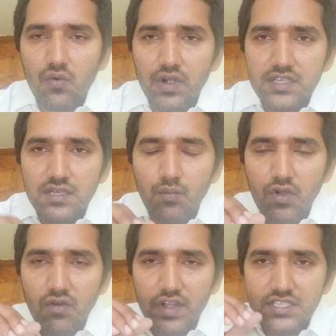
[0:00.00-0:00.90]
గుండె
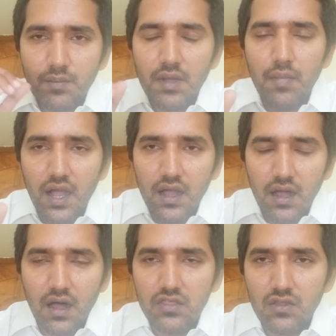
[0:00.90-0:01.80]
జబ్బుకు వైద్యమే బాగా
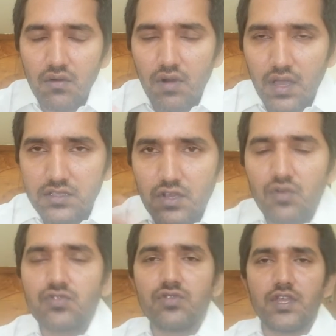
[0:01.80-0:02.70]
వాళ్ళకి
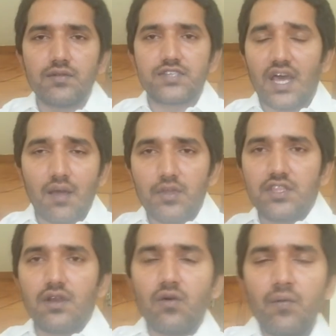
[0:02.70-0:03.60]
జరుగుతుంది
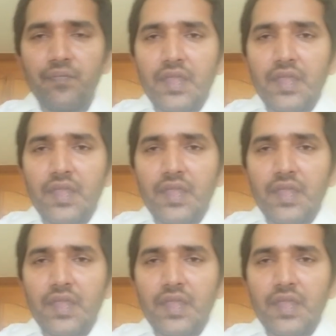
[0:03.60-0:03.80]
చాలామందిలో